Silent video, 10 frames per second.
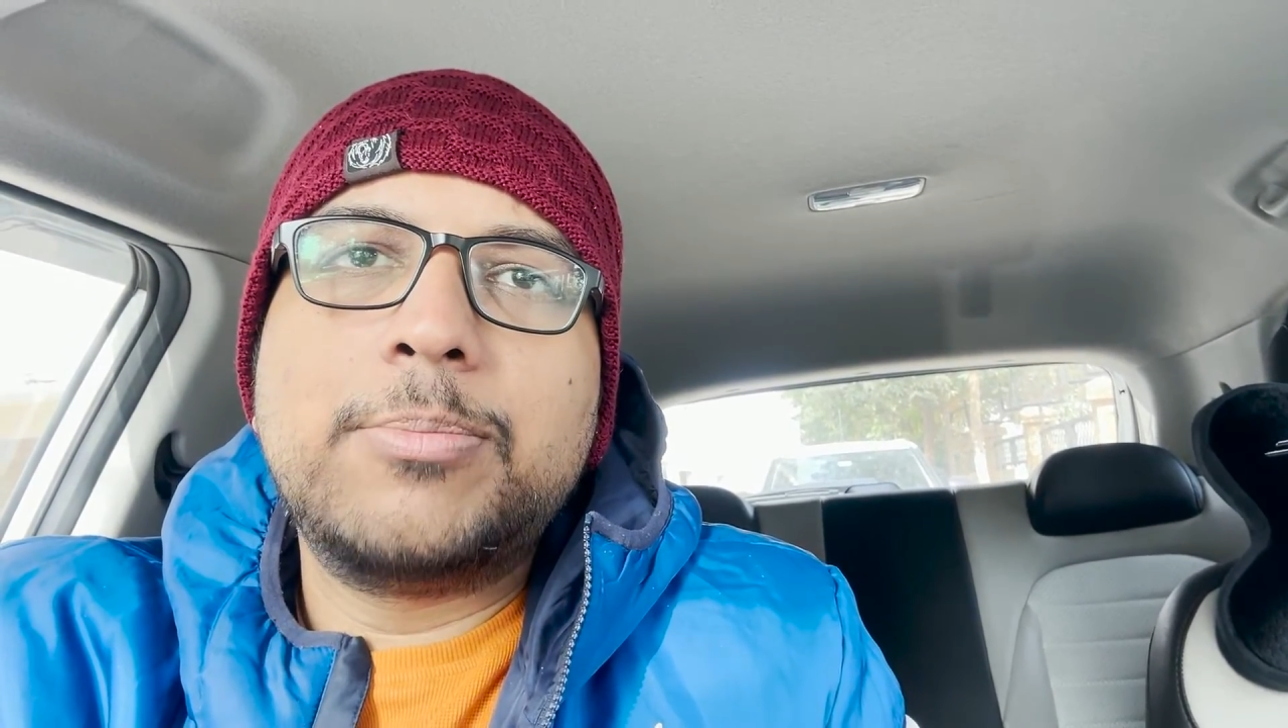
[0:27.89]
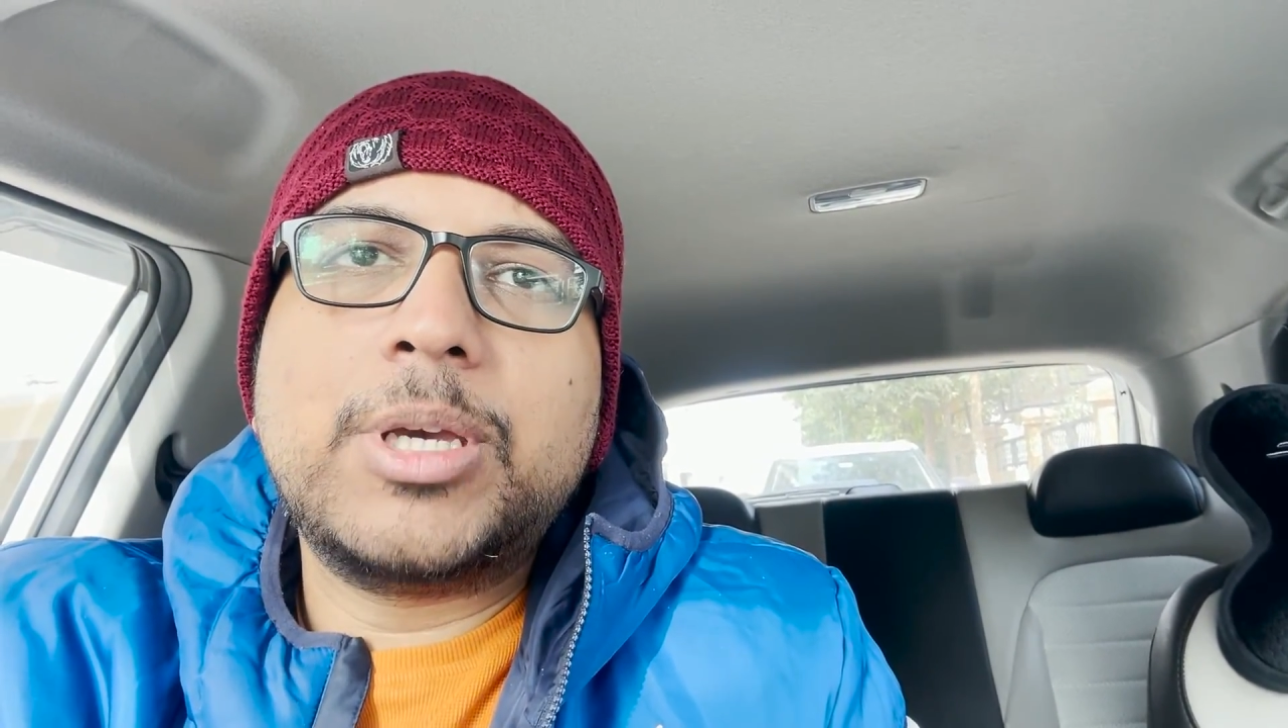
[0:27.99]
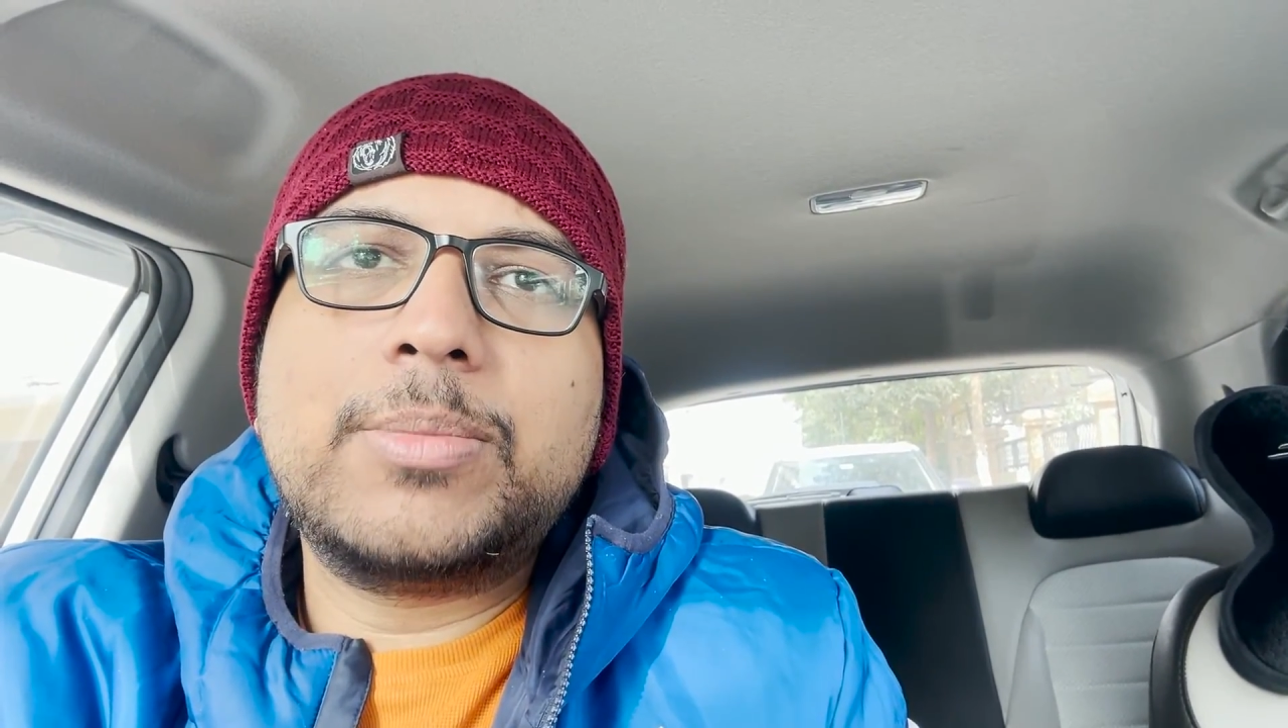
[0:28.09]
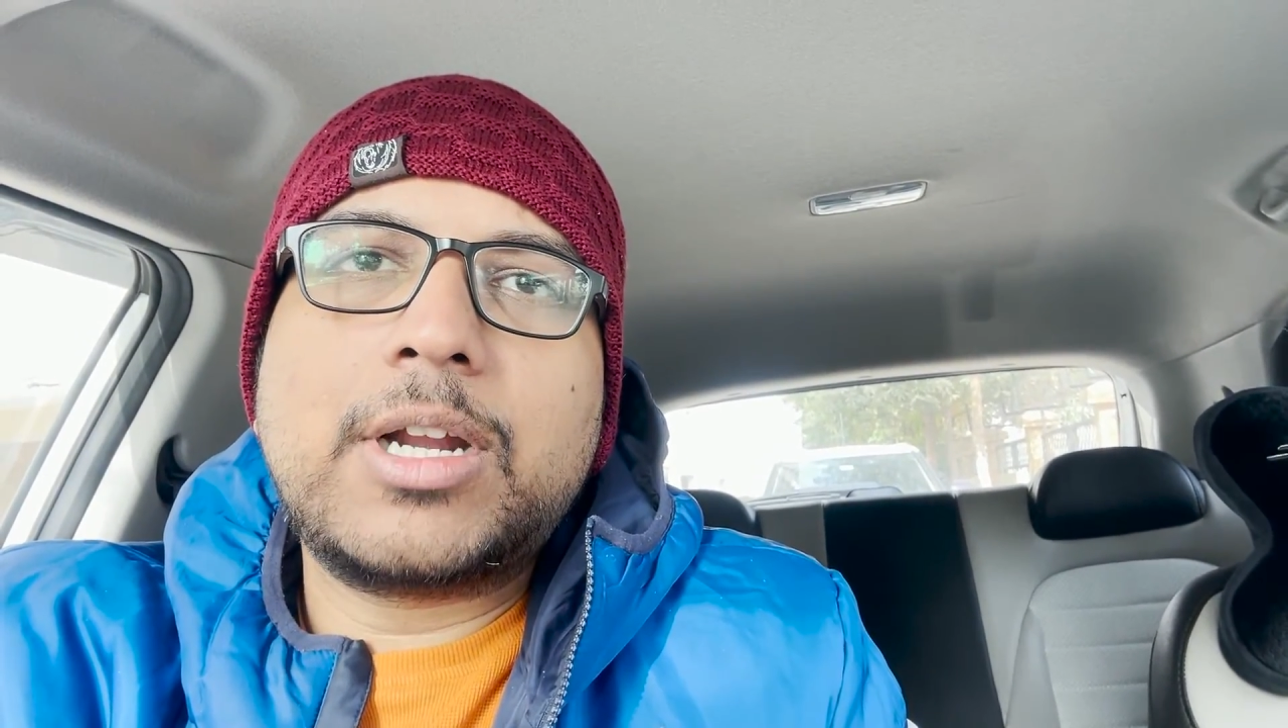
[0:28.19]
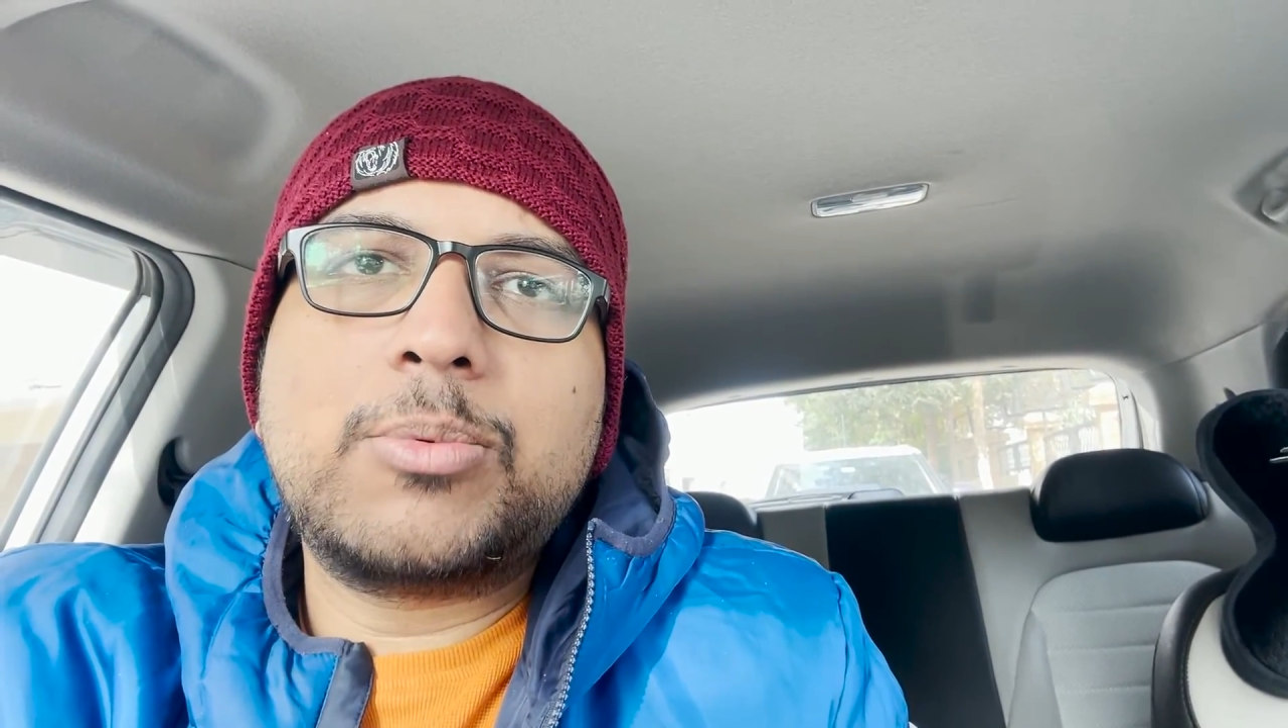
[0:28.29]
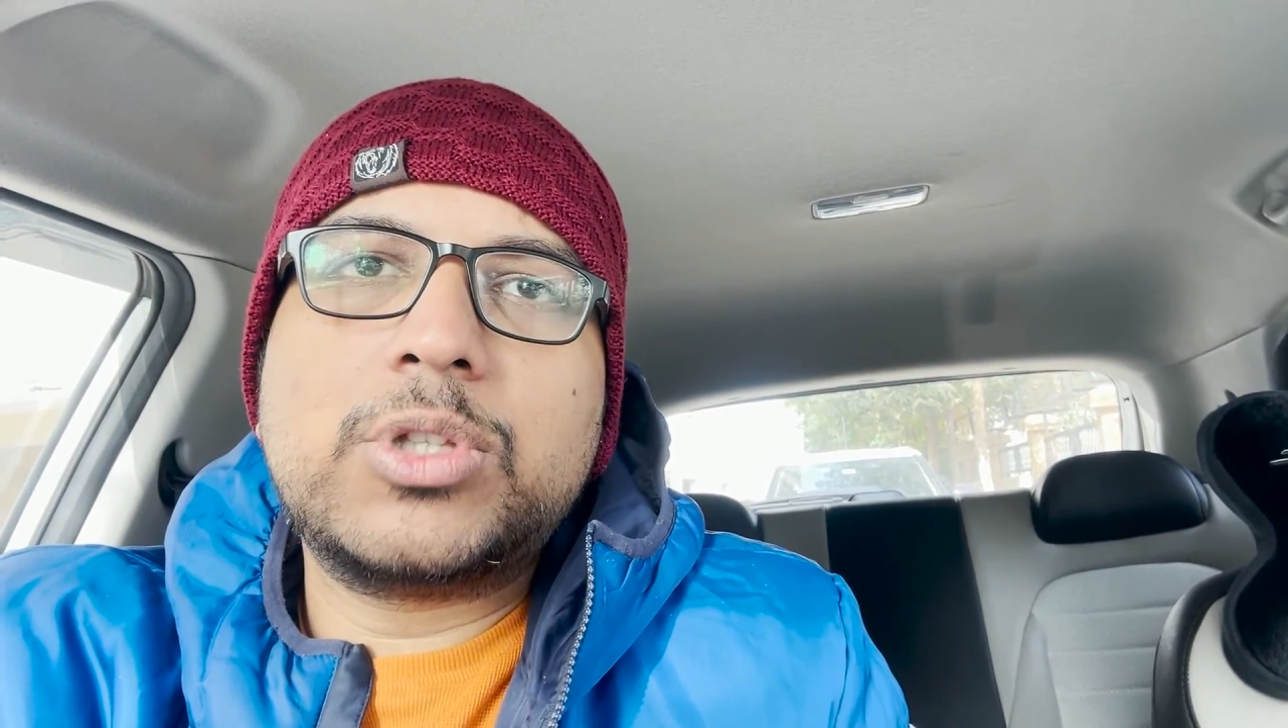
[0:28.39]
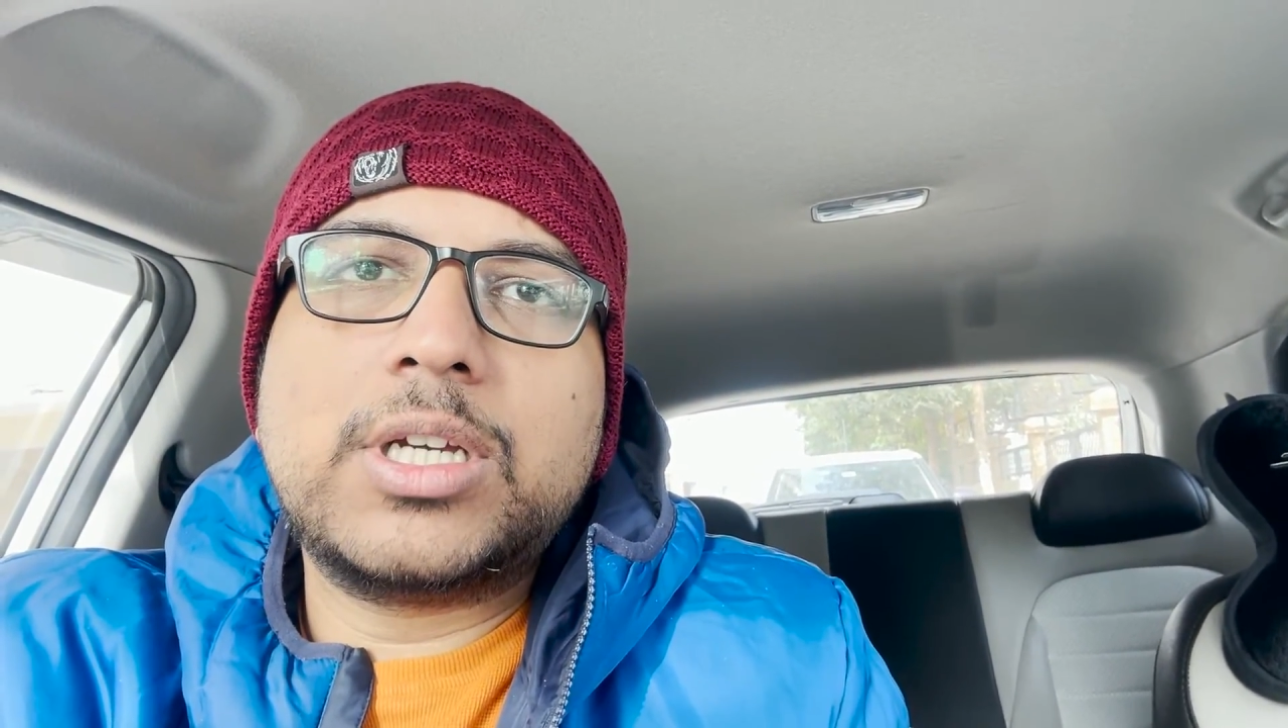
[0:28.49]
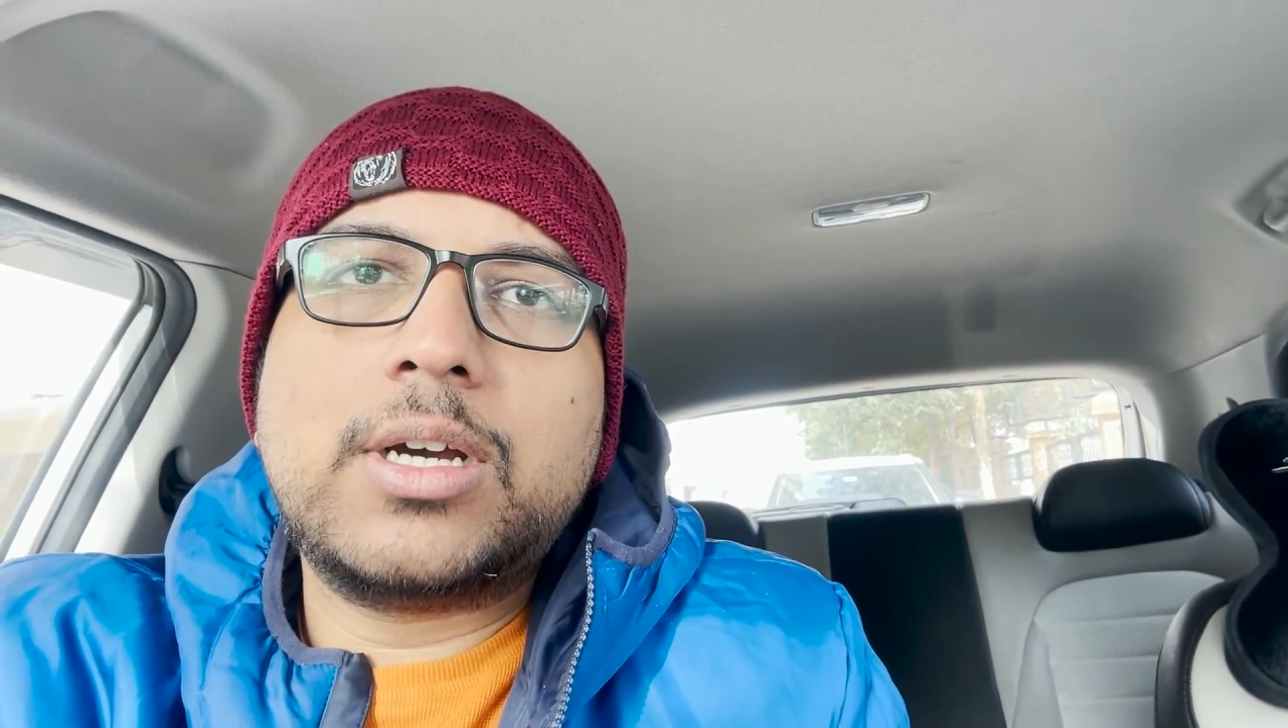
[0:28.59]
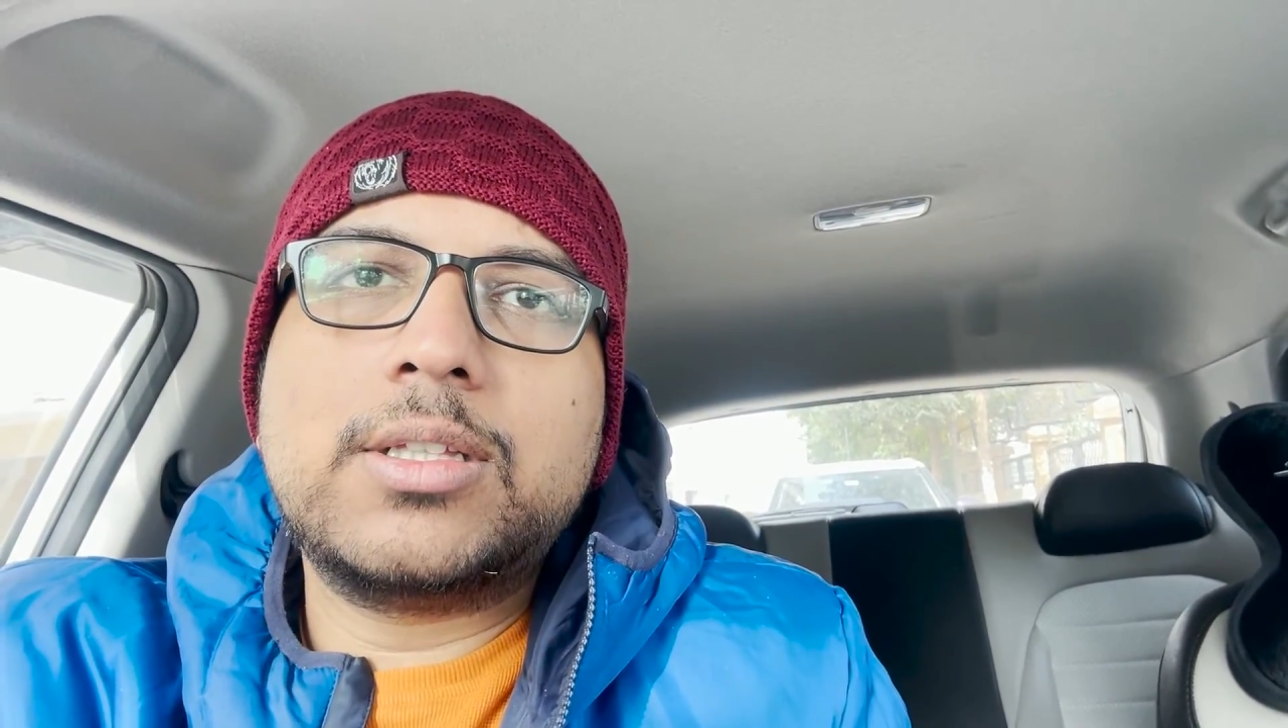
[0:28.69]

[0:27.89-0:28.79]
मैं एक बार आपको दिखा